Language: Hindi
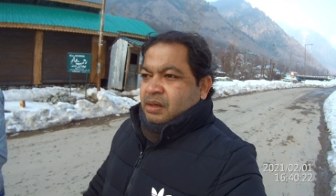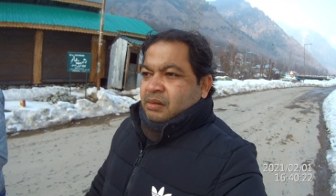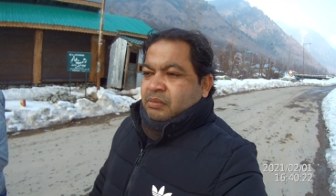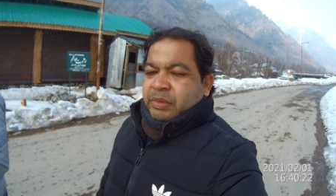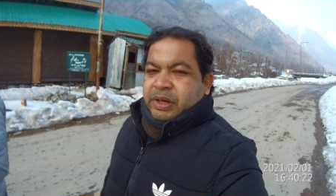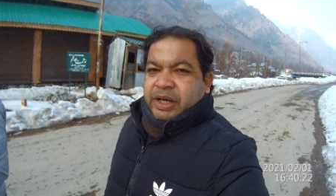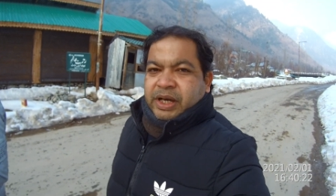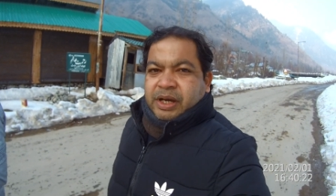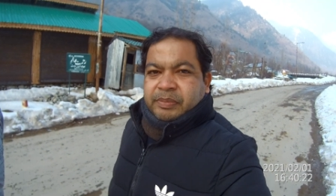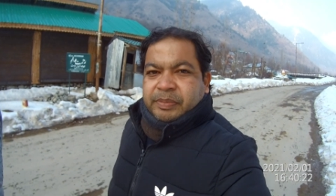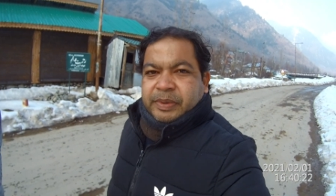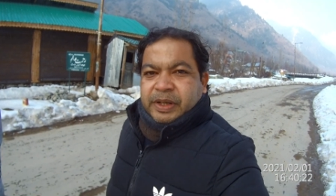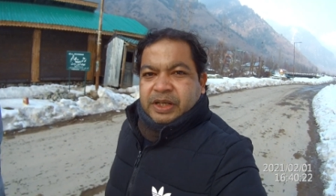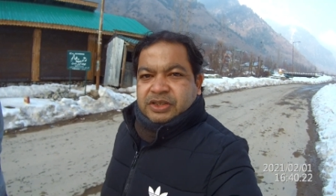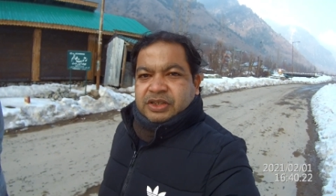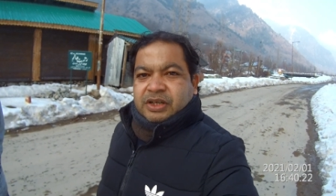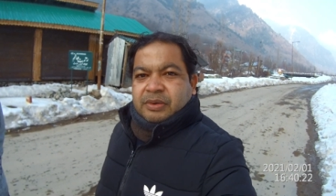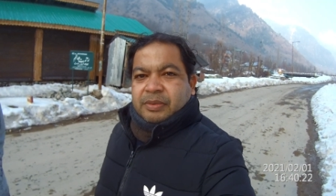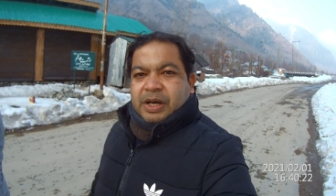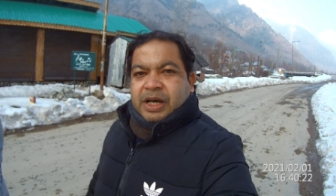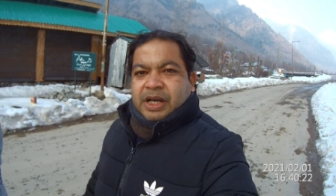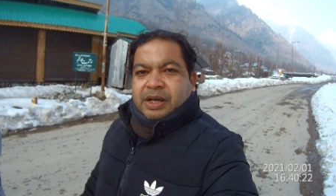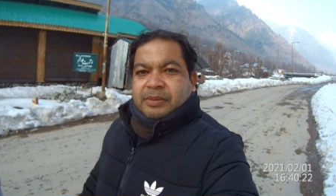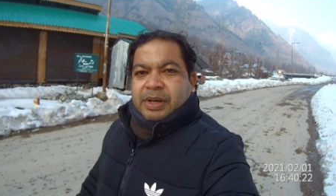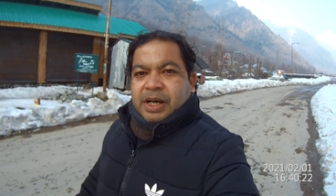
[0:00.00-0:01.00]
में अपना
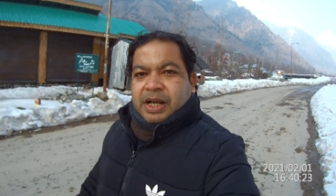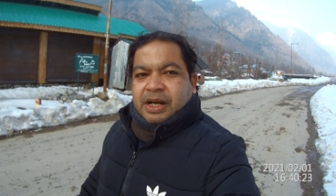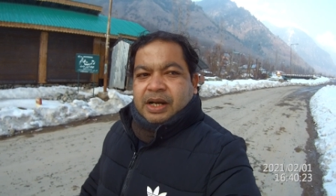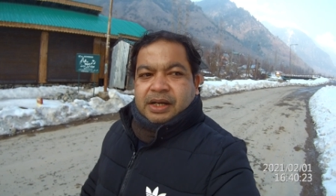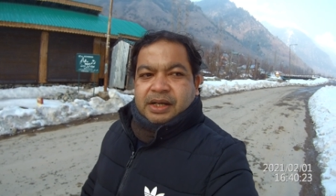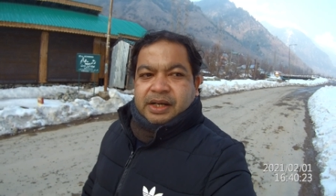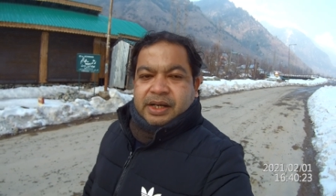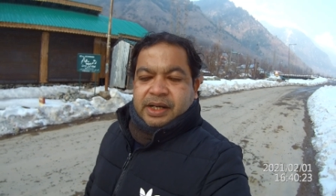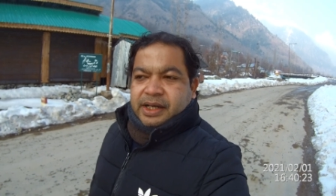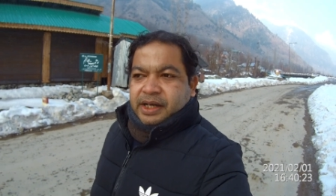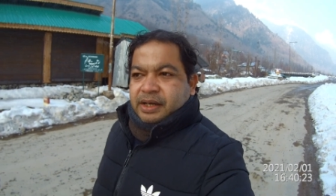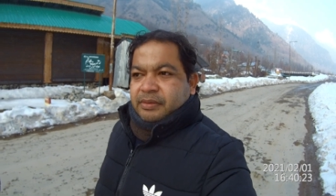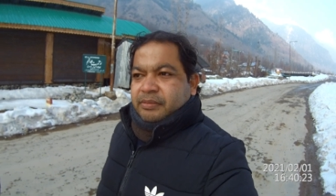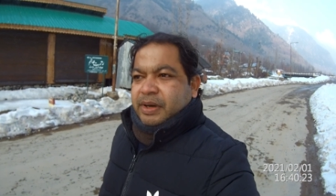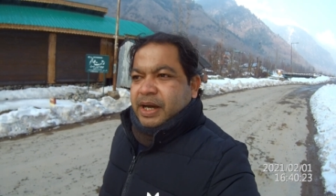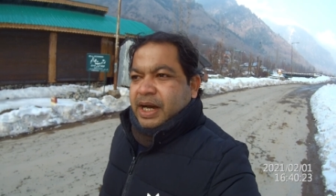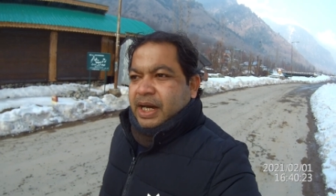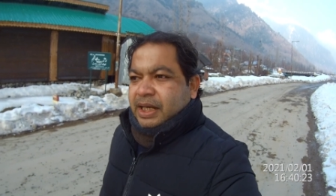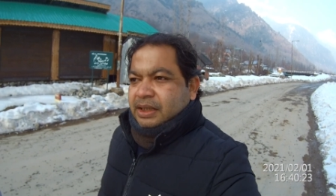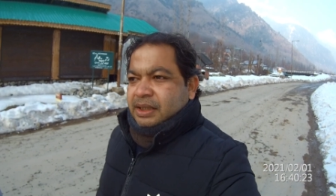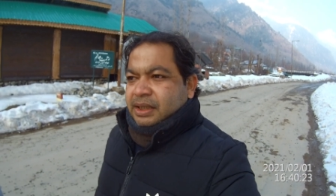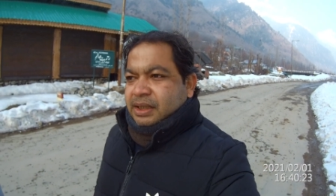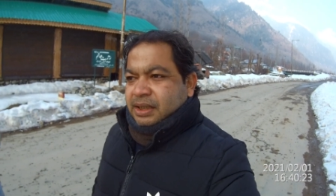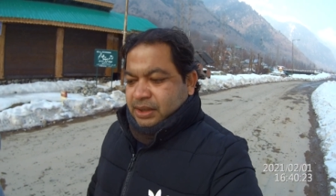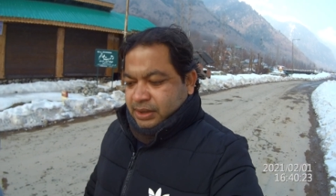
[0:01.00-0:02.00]
सामान वामान रखने के
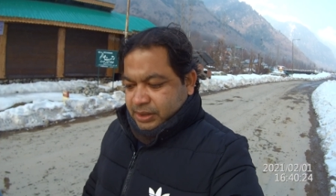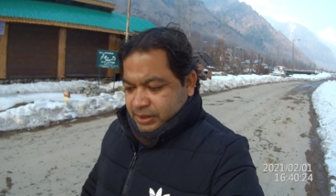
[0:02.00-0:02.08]
बाद